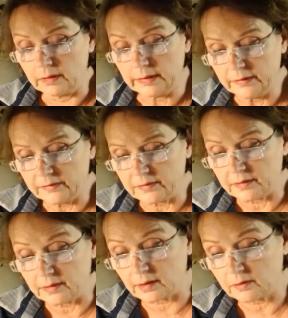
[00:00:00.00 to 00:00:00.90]
ließ sich
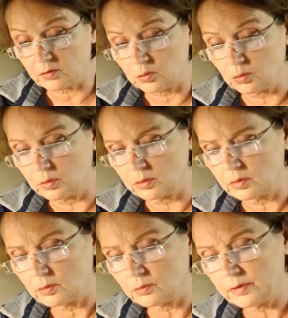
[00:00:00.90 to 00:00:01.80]
die Axt holen
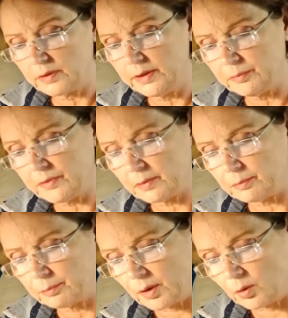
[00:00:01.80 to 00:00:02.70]
und hieb
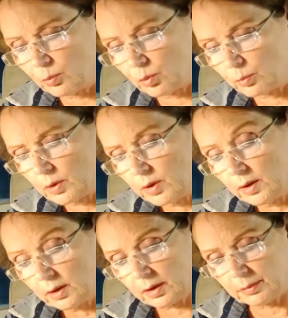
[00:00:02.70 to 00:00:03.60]
den Baum um,
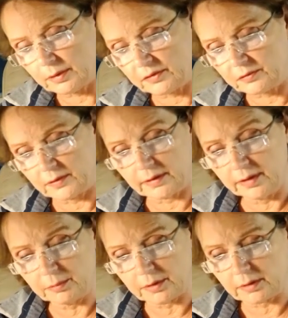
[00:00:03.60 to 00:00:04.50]
aber es war
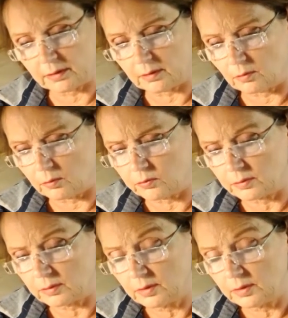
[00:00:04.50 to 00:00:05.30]
niemand darauf.